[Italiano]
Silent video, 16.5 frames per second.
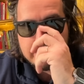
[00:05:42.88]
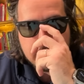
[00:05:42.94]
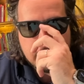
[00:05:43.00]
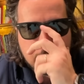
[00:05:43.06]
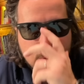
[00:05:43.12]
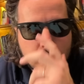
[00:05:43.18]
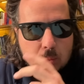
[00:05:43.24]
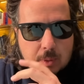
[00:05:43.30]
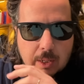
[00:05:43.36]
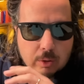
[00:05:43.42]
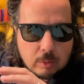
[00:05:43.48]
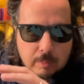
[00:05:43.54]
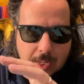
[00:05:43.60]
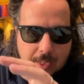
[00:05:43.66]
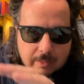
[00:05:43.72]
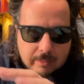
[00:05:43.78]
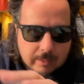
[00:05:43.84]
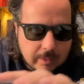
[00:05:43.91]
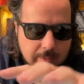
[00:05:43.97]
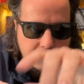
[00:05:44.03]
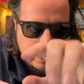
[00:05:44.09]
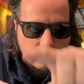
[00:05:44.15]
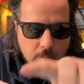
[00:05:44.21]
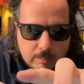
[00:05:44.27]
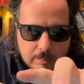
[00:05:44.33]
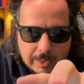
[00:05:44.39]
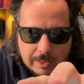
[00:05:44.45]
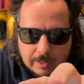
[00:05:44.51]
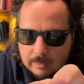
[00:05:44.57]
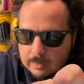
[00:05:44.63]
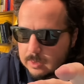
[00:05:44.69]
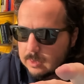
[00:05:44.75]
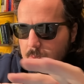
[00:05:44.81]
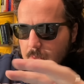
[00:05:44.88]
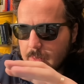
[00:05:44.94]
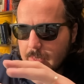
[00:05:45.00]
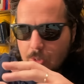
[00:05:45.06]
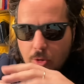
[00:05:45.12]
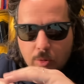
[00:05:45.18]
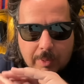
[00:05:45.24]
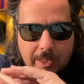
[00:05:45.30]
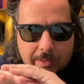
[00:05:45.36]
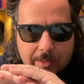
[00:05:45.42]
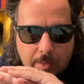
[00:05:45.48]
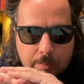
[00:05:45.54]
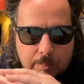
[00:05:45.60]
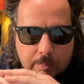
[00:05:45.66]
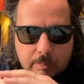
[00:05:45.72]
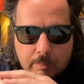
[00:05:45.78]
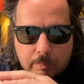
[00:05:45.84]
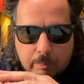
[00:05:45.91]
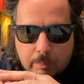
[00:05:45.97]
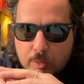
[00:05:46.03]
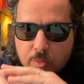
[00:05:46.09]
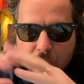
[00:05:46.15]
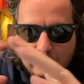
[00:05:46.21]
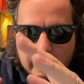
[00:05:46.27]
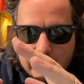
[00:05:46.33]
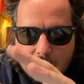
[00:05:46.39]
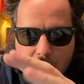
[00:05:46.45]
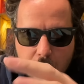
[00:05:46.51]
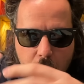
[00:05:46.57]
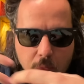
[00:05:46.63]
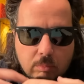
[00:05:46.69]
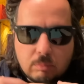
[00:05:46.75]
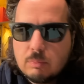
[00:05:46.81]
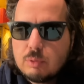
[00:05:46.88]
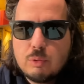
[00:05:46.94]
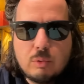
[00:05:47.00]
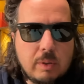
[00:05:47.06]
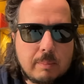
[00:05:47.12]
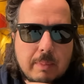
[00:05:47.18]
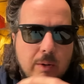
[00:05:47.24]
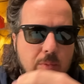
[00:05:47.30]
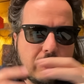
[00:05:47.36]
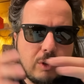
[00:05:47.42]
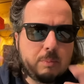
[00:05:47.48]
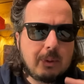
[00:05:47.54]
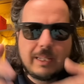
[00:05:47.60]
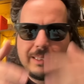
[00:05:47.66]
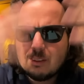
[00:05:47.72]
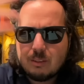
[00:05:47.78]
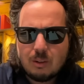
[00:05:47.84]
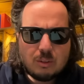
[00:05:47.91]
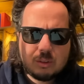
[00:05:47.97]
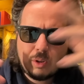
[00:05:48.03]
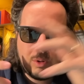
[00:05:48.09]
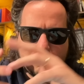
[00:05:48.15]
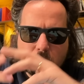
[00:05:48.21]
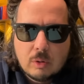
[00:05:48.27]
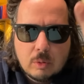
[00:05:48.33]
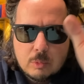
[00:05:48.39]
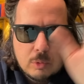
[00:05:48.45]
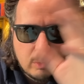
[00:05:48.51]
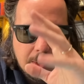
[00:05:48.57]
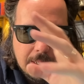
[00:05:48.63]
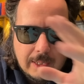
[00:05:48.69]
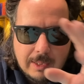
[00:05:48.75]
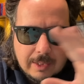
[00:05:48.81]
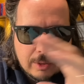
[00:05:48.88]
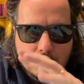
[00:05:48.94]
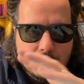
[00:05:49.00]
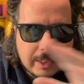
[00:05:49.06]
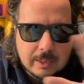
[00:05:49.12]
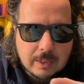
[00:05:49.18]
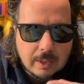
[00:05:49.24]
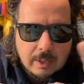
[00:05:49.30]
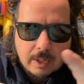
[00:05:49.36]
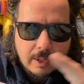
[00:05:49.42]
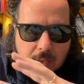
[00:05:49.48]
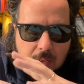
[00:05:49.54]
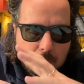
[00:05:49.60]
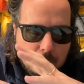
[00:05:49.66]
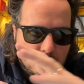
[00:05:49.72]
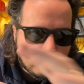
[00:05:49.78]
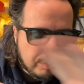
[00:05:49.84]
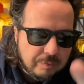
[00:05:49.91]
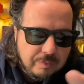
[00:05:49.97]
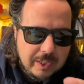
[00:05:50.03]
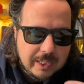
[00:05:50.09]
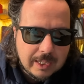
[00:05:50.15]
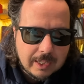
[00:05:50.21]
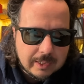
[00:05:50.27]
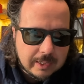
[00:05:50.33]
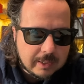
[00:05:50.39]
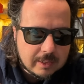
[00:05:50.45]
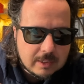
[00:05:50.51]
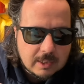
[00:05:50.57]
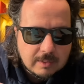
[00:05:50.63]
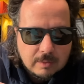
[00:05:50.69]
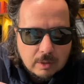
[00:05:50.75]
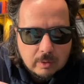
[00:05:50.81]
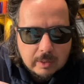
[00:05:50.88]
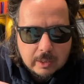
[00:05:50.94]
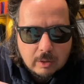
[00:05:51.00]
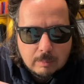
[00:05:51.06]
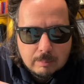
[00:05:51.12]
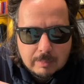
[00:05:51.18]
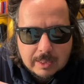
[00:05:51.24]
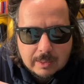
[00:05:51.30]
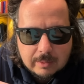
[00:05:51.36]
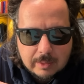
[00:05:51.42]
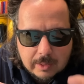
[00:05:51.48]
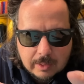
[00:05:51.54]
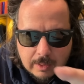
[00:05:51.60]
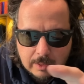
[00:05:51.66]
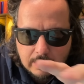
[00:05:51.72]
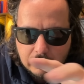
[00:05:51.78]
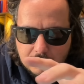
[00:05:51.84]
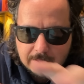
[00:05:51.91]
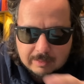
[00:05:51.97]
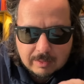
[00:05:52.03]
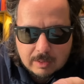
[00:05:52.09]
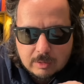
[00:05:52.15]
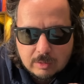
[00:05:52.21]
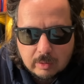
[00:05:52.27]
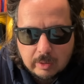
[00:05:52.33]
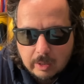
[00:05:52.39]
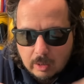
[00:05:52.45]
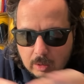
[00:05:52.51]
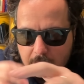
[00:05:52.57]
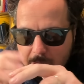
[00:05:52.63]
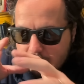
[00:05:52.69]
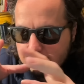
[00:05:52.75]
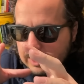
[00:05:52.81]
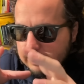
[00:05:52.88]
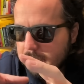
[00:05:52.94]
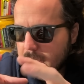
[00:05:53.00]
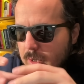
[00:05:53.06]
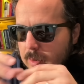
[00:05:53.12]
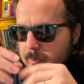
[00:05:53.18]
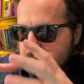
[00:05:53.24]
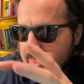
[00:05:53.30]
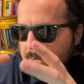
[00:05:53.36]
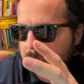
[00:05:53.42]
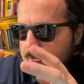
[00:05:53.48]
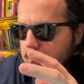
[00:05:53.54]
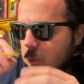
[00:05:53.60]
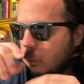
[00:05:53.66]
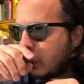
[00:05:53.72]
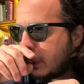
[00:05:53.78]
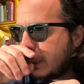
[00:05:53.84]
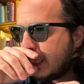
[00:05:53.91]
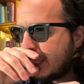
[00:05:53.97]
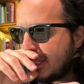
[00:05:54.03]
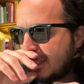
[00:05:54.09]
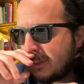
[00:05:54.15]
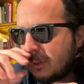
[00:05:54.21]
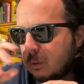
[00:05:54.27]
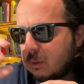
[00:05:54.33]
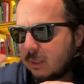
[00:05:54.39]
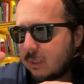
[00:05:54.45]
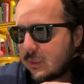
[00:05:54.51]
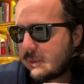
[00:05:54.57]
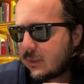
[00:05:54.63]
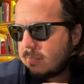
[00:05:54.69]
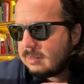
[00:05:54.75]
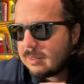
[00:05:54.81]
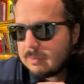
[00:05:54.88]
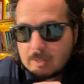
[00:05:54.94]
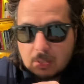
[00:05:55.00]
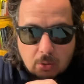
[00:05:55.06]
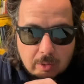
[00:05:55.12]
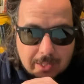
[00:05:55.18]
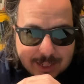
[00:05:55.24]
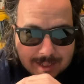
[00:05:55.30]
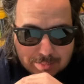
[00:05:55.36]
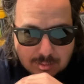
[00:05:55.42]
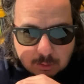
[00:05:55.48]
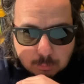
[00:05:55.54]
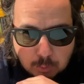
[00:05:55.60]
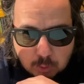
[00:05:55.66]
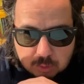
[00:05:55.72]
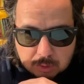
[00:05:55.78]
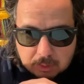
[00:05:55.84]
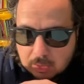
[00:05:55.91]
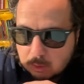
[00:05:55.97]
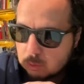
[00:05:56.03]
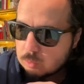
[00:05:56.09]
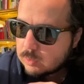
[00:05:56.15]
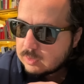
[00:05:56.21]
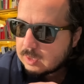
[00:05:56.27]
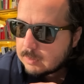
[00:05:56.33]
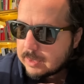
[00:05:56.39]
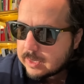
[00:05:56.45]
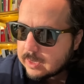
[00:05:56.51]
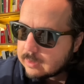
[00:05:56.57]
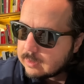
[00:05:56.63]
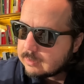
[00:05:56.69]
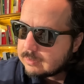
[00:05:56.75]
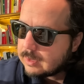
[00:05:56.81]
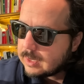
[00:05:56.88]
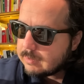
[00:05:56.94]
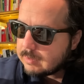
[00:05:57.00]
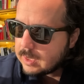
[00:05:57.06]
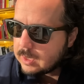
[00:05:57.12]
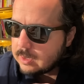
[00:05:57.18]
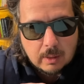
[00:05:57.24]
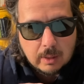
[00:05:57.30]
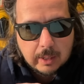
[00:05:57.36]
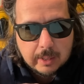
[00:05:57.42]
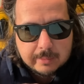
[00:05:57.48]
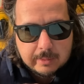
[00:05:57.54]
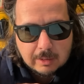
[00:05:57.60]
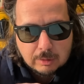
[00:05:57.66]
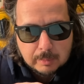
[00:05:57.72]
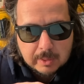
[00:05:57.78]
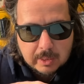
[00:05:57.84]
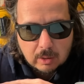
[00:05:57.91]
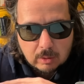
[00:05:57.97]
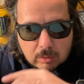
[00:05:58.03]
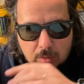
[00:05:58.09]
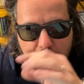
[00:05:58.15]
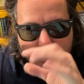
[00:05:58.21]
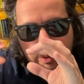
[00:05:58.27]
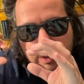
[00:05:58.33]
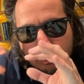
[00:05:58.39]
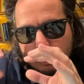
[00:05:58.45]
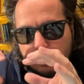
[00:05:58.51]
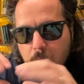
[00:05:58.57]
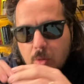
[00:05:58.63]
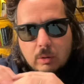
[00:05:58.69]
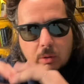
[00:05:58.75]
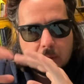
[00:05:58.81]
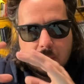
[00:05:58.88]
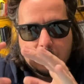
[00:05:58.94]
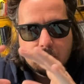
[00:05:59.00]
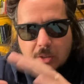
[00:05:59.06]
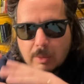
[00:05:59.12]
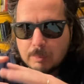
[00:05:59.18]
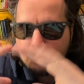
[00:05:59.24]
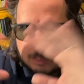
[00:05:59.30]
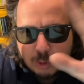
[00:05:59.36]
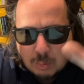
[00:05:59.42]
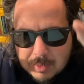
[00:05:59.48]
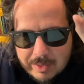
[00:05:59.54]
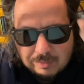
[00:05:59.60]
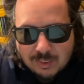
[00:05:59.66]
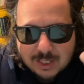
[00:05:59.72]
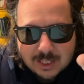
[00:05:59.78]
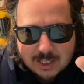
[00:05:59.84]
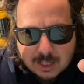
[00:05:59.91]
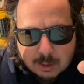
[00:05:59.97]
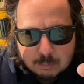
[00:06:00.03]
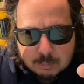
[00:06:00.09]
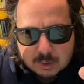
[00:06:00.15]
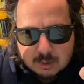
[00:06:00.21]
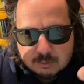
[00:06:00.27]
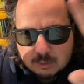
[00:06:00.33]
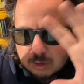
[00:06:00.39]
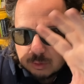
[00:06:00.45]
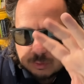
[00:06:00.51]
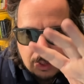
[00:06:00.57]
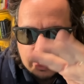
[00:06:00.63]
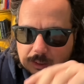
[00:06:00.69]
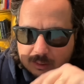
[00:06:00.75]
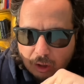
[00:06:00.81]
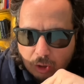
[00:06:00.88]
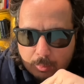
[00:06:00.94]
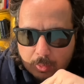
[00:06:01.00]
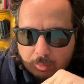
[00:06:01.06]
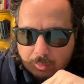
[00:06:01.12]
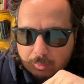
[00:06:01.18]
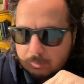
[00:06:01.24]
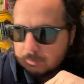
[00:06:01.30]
tipo una domanda nei commenti. La domanda più figa, non su di me, una domanda, non so, comunque la, la, domanda più figa che riceverò nei commenti, la selezionerò, ti scriverò, mi darai il tuo indirizzo e ti scriverò la risposta con questa macchina da scrivere e te la spedirò con francobollo, le... cioè proprio come i vecchi tempi, voglio fare sta roba qui.